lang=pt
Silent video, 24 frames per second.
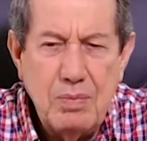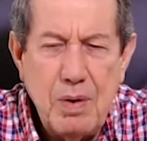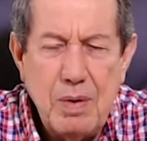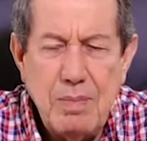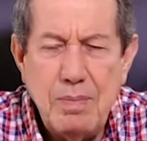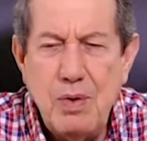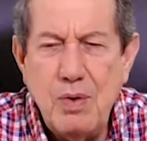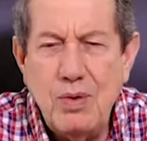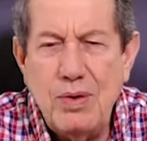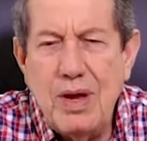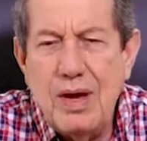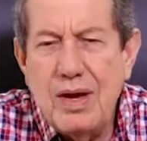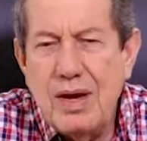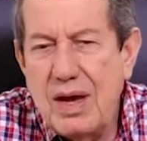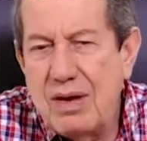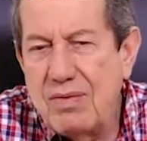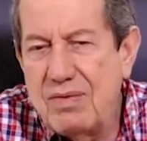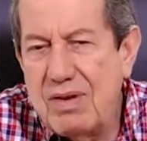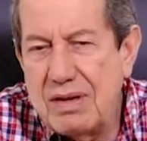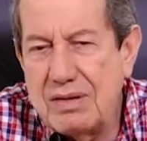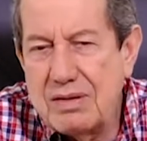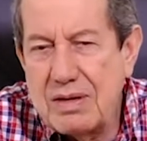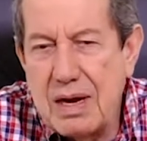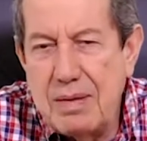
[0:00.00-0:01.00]
Por que, que
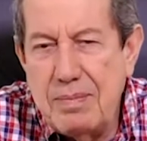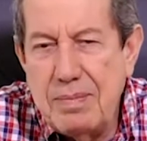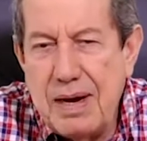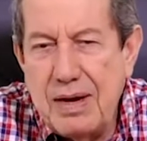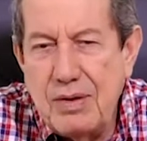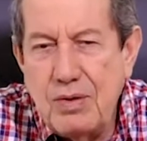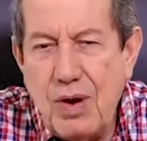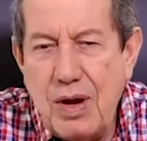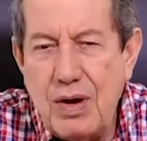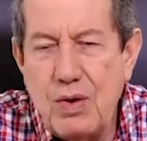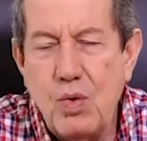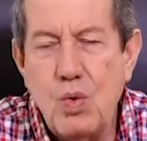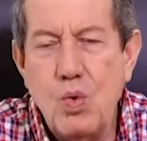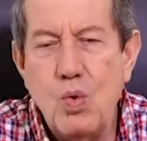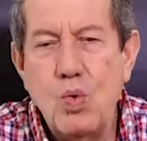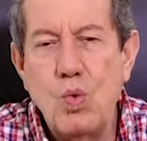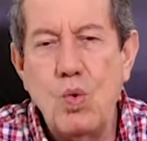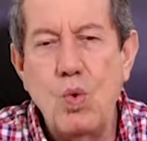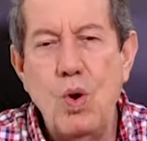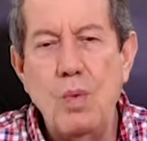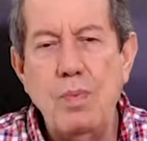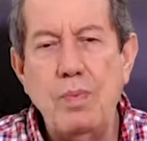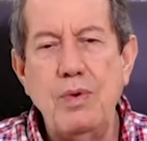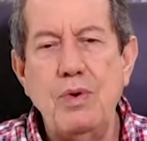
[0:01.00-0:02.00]
vai ser cremado? Olha, o
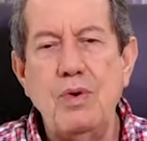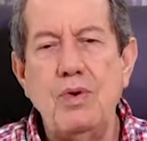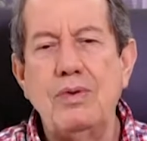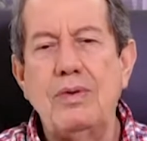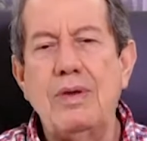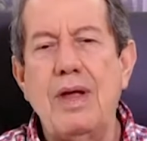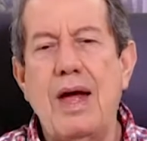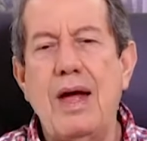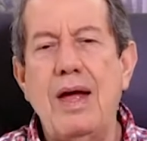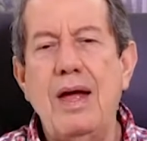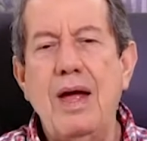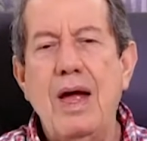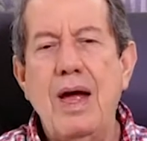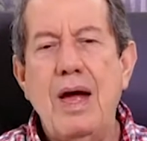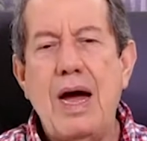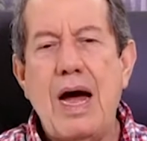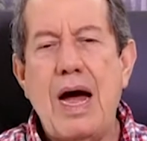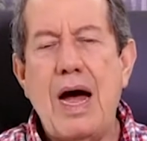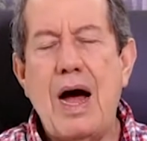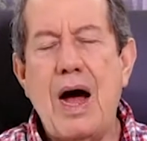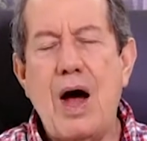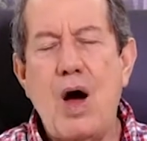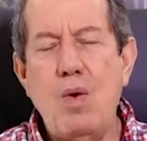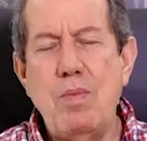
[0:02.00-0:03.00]
corpo não está,
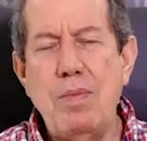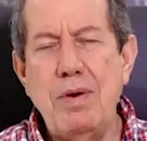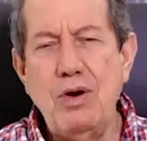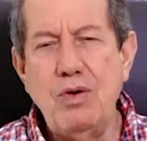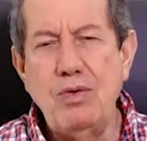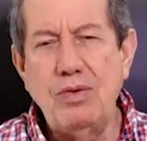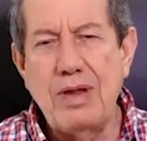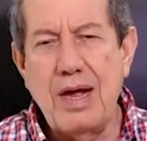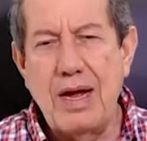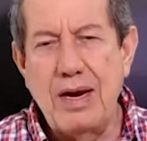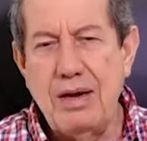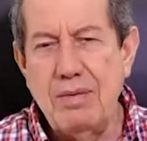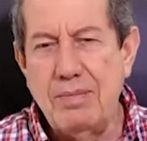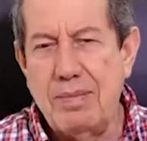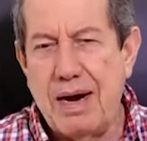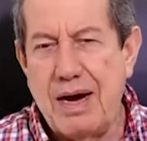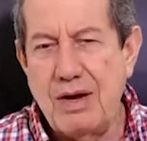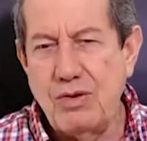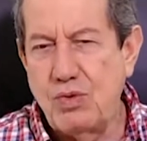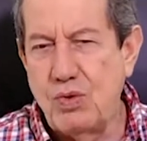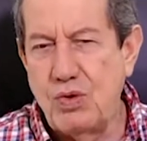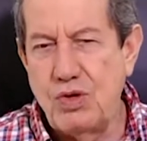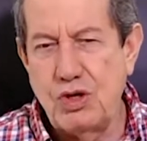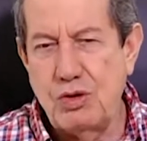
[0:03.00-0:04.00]
a alma não está ali
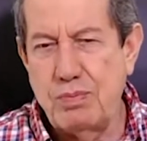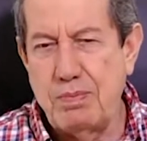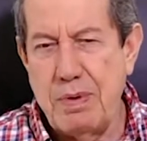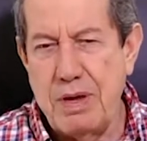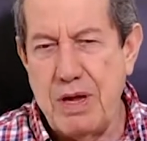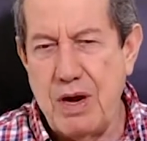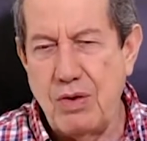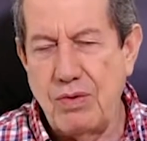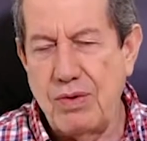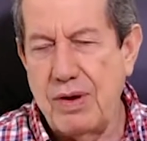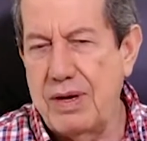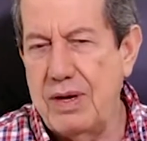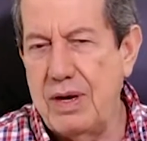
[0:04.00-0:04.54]
mais, o espírito.